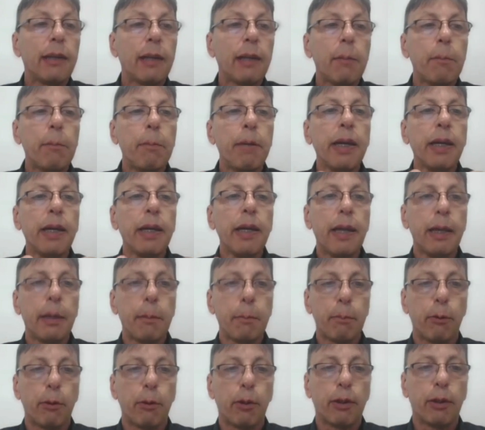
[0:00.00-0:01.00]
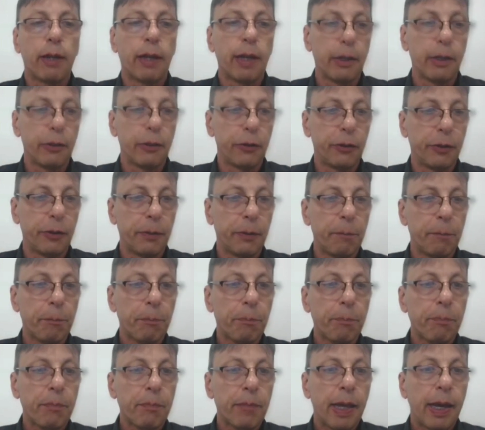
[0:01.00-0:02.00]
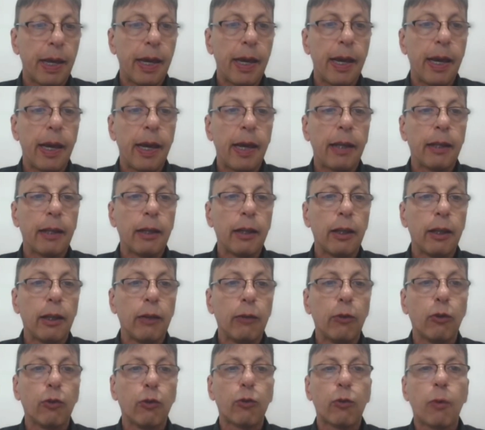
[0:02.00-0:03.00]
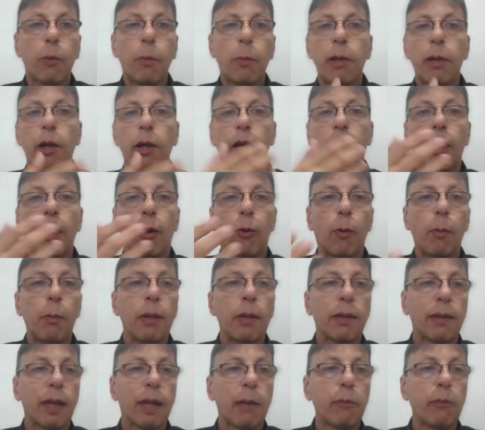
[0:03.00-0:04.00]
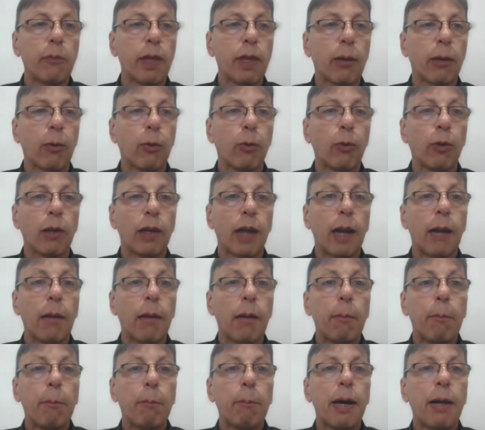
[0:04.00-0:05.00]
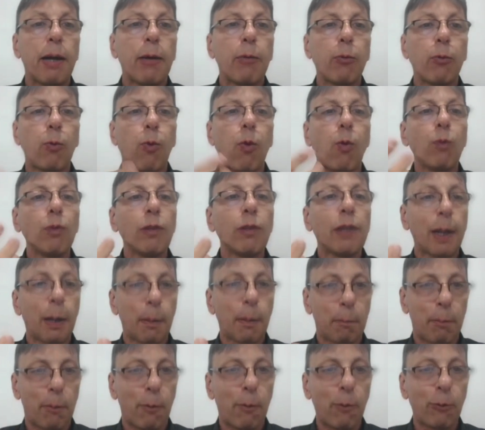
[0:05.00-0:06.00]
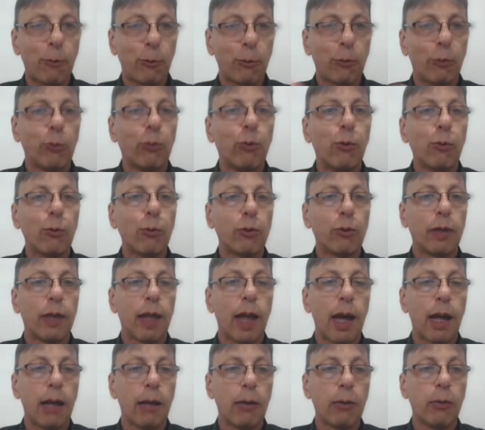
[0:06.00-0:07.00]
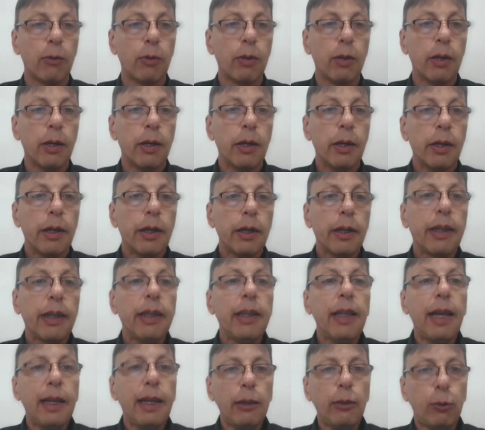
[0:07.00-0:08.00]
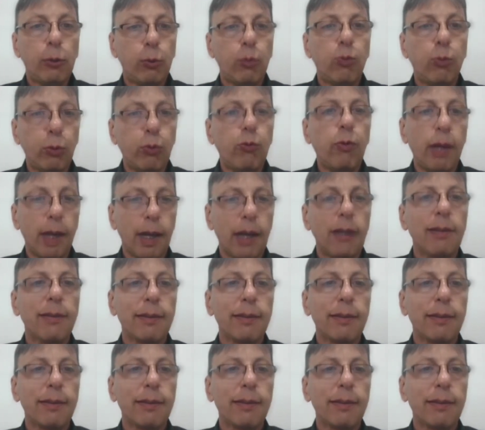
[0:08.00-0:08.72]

E também é importante é, nós come, é, começarmos a colocar para o contraponto do outro lado que nem tudo é